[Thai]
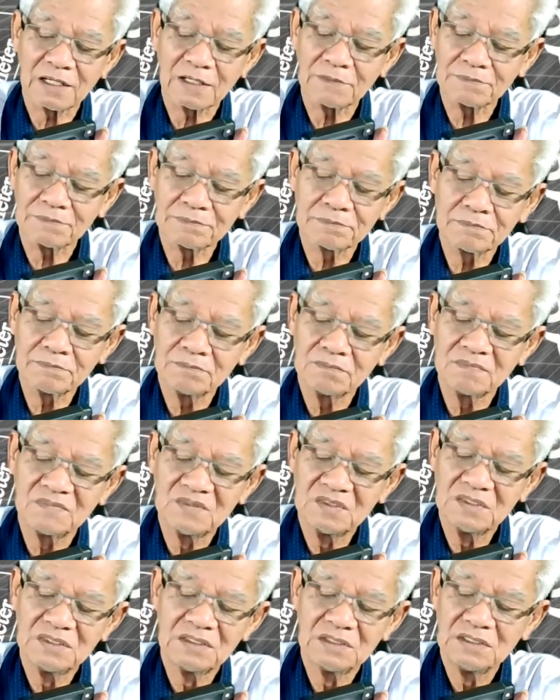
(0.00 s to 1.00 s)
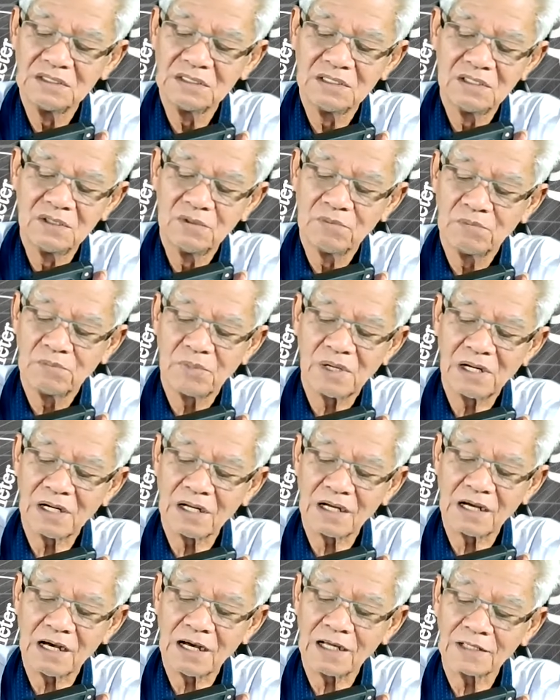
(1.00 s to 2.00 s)
ครับ พ
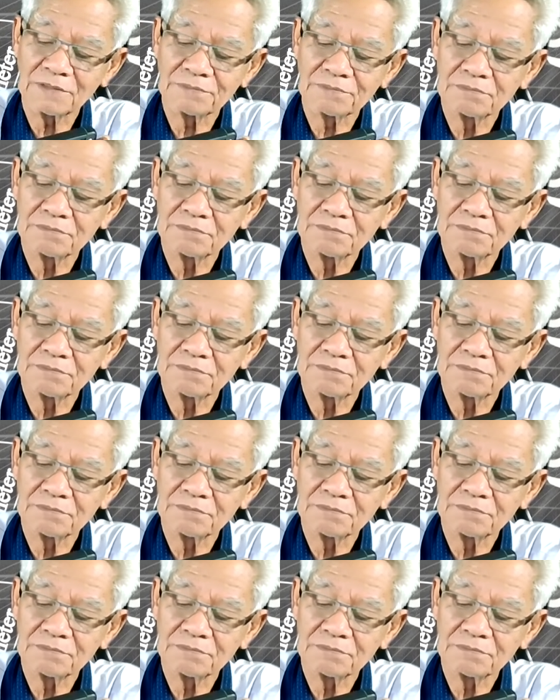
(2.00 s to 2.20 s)
ลังงาน